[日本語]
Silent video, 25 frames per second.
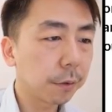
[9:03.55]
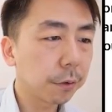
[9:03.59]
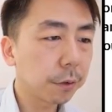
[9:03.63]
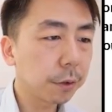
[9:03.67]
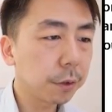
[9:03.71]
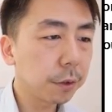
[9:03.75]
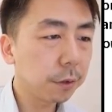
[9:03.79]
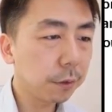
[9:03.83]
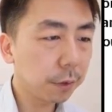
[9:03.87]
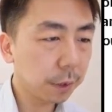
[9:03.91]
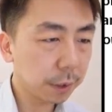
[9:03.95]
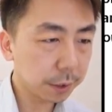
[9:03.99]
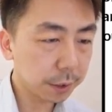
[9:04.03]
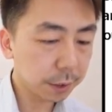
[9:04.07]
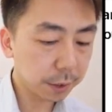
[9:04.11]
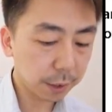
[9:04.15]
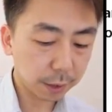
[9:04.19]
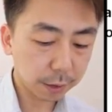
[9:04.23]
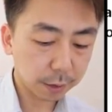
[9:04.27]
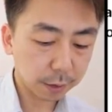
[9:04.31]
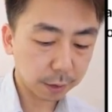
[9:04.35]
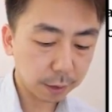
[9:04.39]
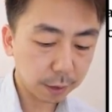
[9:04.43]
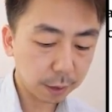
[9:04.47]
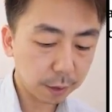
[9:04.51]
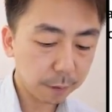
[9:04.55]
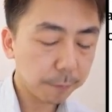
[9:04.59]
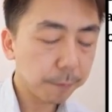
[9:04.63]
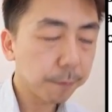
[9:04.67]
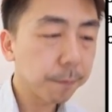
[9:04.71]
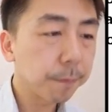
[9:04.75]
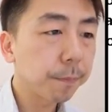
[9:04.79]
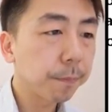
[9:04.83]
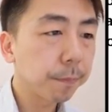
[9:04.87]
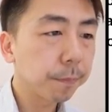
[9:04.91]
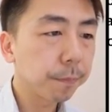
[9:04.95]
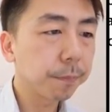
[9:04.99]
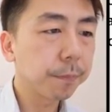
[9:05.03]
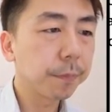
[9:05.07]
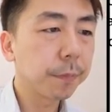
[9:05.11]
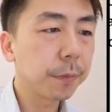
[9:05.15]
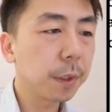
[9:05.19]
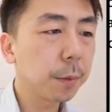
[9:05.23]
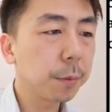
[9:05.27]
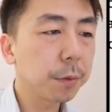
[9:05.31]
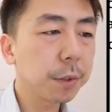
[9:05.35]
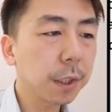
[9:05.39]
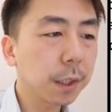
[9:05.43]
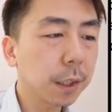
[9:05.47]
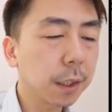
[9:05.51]
こっちの方が自然かな。うん、
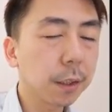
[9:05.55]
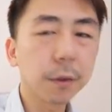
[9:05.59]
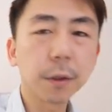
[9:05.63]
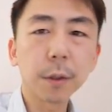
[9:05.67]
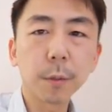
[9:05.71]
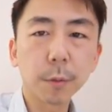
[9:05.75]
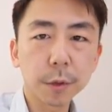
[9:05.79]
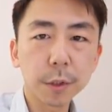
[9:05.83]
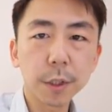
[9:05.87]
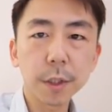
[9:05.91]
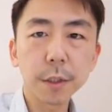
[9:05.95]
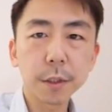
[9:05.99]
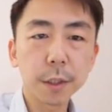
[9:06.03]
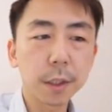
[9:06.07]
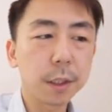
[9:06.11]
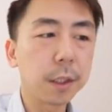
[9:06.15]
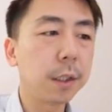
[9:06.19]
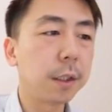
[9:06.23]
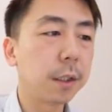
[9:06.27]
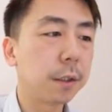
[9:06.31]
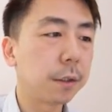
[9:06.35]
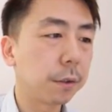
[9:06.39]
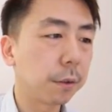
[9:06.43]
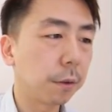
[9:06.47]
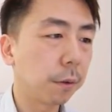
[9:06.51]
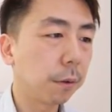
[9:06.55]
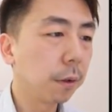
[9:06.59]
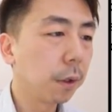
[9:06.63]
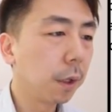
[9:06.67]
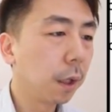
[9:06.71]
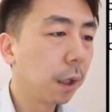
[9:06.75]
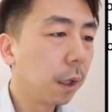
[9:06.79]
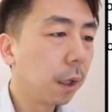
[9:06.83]
でもさっきのでも全然いいですよ。